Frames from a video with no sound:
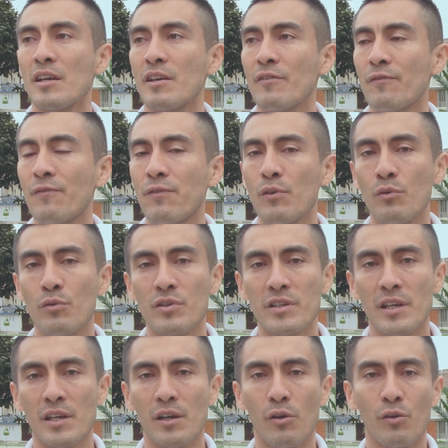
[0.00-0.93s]

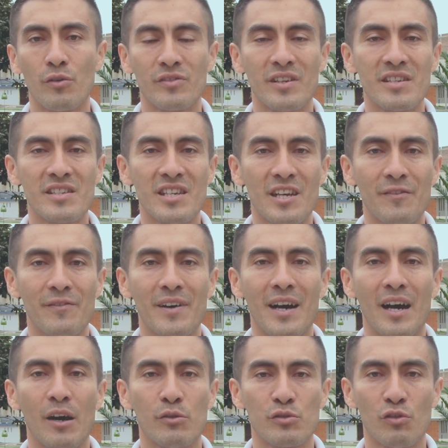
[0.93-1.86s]
influye o se lleva
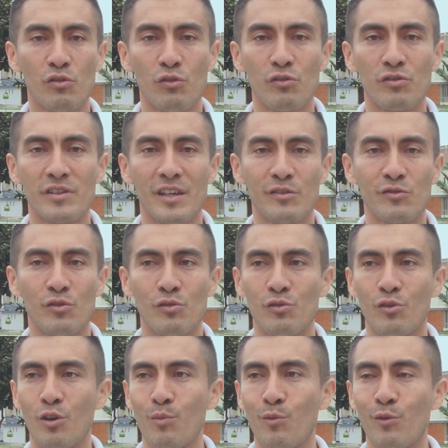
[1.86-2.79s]
a otros contextos
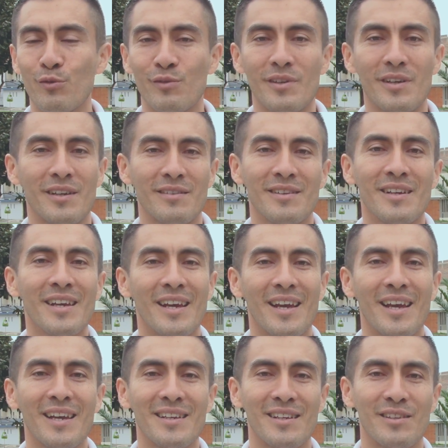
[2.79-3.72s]
como es
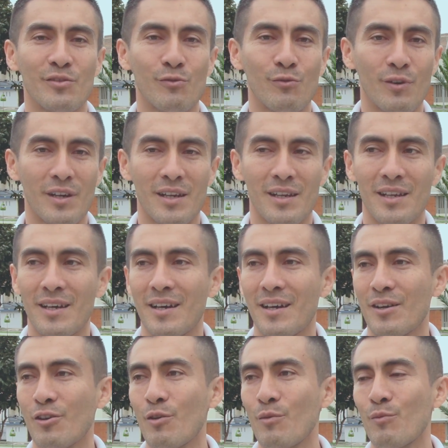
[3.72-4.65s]
en la
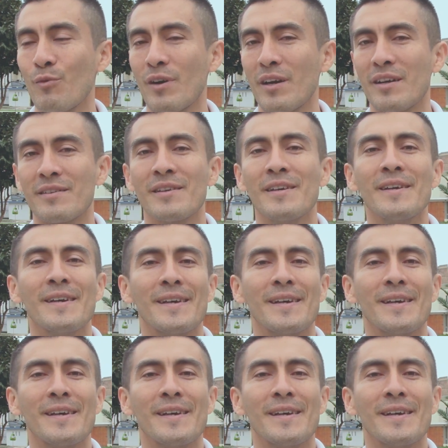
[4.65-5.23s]
escuela, como es